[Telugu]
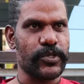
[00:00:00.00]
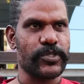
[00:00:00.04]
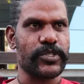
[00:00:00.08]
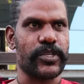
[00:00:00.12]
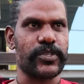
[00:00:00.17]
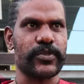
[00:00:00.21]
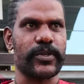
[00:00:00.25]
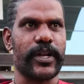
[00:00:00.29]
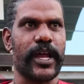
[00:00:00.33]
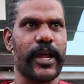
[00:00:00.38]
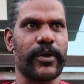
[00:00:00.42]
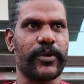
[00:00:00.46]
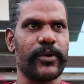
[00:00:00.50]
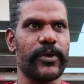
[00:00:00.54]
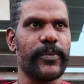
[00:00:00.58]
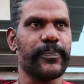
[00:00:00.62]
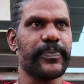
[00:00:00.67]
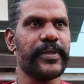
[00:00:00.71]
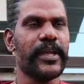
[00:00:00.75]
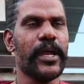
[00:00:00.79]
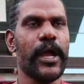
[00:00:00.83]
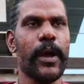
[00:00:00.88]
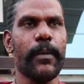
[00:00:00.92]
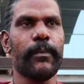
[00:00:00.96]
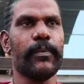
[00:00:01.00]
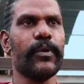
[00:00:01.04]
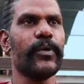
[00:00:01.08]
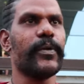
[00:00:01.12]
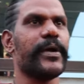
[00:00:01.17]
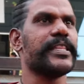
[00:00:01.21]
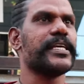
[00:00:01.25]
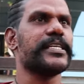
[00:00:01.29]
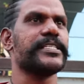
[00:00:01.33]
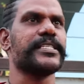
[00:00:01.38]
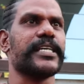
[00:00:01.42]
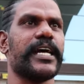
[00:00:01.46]
చూసేస్తున్నాను మూవీ
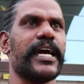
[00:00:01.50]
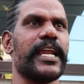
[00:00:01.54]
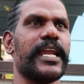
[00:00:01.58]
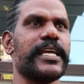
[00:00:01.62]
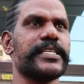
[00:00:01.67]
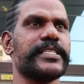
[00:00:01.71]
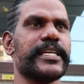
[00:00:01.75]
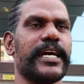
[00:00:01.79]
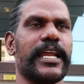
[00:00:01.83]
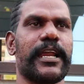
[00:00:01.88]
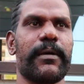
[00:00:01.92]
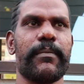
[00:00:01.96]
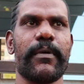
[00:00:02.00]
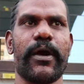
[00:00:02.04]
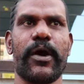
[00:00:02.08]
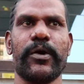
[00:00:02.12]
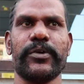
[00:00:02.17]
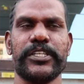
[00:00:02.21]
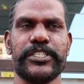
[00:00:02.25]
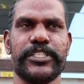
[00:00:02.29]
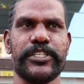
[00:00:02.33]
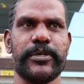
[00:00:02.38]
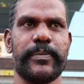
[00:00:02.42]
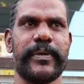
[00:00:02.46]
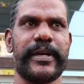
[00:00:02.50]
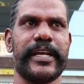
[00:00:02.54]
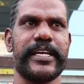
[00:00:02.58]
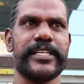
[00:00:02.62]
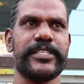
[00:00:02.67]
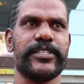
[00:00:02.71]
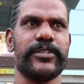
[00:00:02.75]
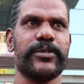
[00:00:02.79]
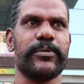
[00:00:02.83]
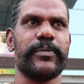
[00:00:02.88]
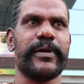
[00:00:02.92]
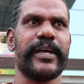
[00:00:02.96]
అయితే చాలా చాలా బాగుంది ఇచ్చి
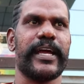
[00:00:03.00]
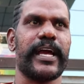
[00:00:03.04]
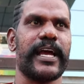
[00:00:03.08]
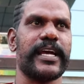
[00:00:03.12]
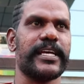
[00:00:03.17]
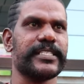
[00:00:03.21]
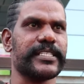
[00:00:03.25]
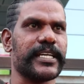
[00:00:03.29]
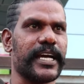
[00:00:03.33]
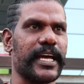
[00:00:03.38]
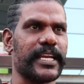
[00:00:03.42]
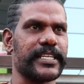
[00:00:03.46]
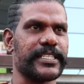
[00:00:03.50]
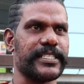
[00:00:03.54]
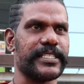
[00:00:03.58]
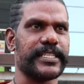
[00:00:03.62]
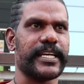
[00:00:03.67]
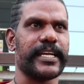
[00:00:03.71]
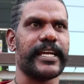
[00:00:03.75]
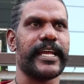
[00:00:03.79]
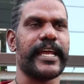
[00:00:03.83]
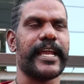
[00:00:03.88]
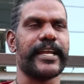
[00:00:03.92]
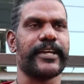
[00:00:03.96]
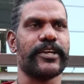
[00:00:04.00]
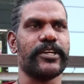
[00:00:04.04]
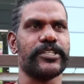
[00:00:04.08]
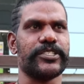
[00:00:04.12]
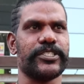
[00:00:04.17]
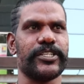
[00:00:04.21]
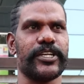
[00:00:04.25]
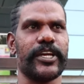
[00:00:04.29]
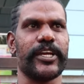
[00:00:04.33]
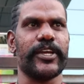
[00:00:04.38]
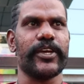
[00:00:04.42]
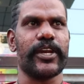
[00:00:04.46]
పడేసిండు భయ చాలా చిన్న డైరెక్టర్
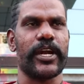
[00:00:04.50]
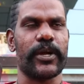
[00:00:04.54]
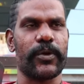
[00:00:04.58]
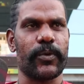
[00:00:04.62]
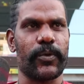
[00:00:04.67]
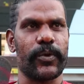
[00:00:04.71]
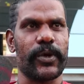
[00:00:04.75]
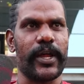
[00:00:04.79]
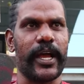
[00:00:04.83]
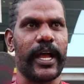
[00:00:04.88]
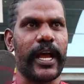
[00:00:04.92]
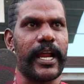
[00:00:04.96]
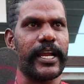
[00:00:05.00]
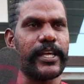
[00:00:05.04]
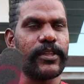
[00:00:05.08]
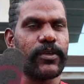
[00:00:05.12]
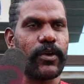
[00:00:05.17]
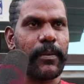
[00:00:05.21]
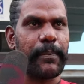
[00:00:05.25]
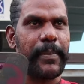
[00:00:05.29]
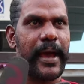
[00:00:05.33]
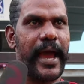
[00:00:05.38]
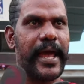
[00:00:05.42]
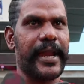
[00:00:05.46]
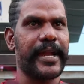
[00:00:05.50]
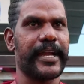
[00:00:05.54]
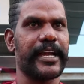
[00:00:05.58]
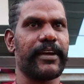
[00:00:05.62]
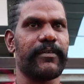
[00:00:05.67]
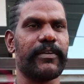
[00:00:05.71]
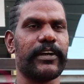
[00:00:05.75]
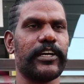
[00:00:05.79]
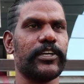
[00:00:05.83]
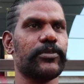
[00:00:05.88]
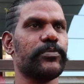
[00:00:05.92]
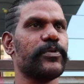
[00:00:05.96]
చిన్న హీరో అనుకున్నాం కానీ ఇది ఒక పాన్
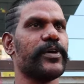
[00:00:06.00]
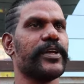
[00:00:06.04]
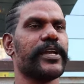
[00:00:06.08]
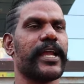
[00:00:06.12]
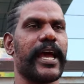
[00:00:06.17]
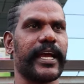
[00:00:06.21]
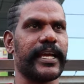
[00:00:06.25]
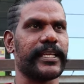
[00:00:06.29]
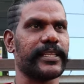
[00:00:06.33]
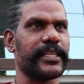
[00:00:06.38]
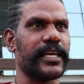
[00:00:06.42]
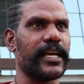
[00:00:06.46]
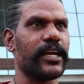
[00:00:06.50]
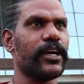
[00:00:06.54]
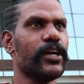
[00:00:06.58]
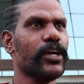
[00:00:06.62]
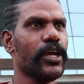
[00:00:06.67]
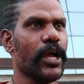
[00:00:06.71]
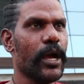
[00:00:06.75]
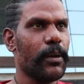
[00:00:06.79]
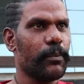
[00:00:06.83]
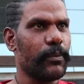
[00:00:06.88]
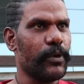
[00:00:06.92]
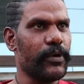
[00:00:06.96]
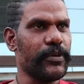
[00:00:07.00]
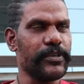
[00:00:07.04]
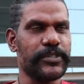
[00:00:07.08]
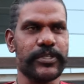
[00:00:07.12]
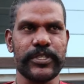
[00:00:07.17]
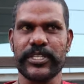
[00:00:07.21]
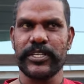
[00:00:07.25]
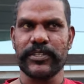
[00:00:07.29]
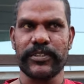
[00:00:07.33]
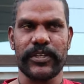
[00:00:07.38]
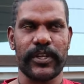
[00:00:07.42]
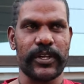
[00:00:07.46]
ఇండియా వరల్డ్ మూవీ నాకైతే మూవీ
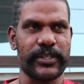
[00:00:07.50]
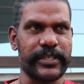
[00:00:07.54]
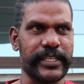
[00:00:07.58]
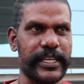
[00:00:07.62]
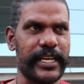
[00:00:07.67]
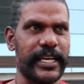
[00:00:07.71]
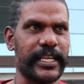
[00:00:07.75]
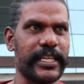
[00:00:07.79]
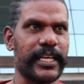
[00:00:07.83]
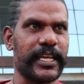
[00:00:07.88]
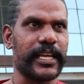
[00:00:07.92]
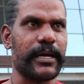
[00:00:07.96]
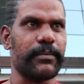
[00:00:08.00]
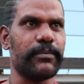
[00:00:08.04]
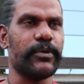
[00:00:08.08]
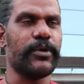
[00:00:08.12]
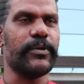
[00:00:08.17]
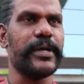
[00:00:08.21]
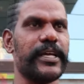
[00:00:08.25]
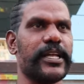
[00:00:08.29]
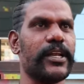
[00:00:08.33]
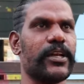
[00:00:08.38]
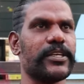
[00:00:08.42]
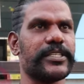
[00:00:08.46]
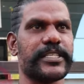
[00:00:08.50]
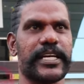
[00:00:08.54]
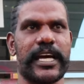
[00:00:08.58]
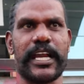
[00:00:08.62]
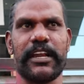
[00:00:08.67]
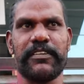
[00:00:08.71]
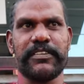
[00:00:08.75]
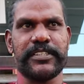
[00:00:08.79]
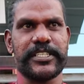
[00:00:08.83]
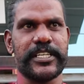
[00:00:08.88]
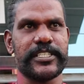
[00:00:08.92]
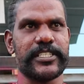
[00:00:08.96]
చూసేంతవరకు తెలియదు అన్న మూవీలో
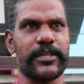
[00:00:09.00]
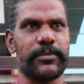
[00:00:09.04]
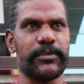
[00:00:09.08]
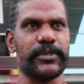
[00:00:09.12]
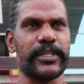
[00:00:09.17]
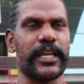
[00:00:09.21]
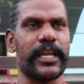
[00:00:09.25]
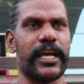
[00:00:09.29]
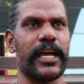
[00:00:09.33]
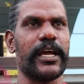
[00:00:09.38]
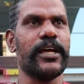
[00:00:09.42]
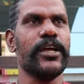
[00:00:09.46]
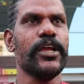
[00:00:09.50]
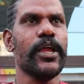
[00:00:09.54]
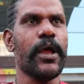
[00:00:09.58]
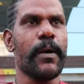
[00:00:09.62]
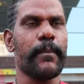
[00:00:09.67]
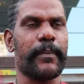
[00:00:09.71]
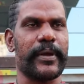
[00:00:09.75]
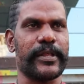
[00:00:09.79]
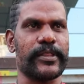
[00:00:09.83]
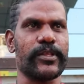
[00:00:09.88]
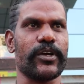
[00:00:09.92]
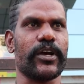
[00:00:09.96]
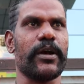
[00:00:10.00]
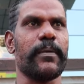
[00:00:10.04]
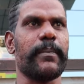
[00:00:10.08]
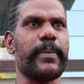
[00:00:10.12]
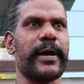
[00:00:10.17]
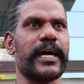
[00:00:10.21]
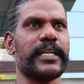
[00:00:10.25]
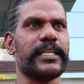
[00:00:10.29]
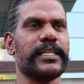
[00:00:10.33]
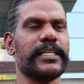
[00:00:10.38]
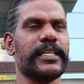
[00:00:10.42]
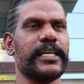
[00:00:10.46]
చాలా విశేషం ఉందన్న ప్రతి ఒక్క
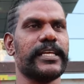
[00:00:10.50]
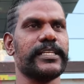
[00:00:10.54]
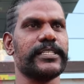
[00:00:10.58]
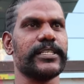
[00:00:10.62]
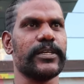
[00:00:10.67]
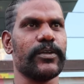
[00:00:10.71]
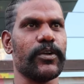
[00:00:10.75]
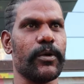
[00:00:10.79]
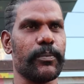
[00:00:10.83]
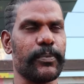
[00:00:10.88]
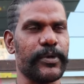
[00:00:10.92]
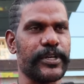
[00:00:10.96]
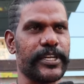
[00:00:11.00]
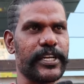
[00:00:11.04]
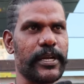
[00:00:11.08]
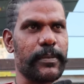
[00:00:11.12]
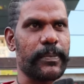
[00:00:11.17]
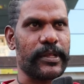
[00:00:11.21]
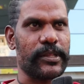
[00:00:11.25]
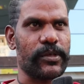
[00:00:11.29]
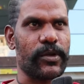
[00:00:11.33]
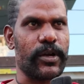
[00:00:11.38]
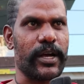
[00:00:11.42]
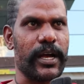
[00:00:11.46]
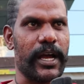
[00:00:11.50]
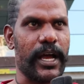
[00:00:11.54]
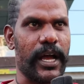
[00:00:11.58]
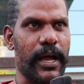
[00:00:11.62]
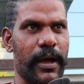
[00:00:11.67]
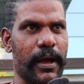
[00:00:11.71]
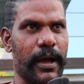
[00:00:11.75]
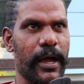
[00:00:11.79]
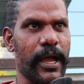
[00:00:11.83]
భారతదేశంలో పుట్టిన ప్రతి ఒక్క